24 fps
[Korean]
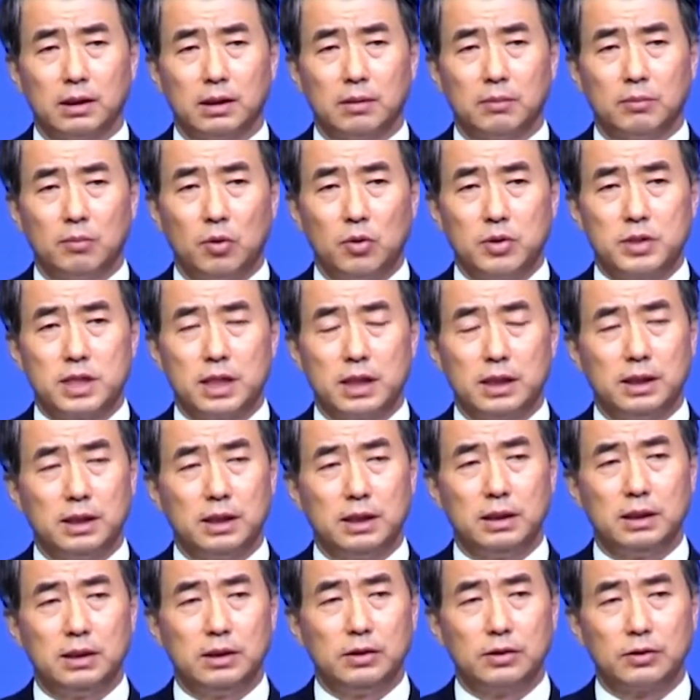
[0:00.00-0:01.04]
모세의
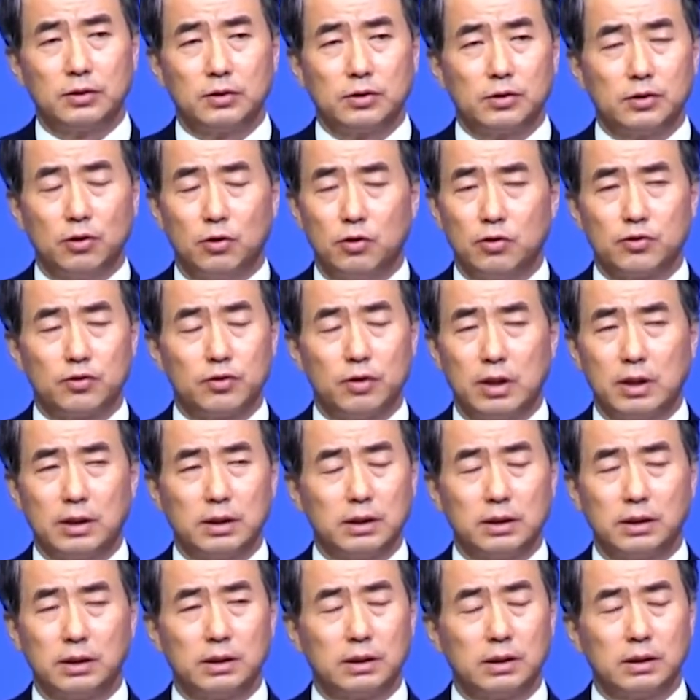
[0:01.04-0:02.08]
뒤를 이었던
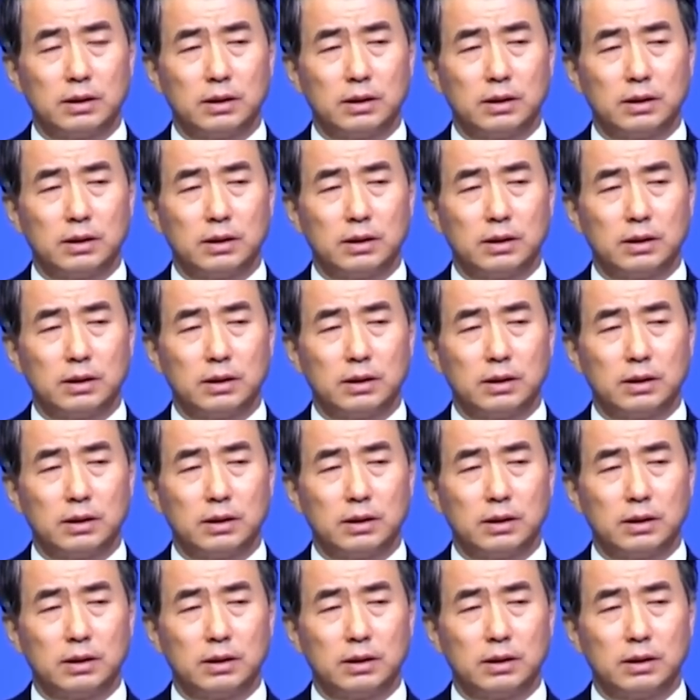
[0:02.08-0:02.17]
여호수아는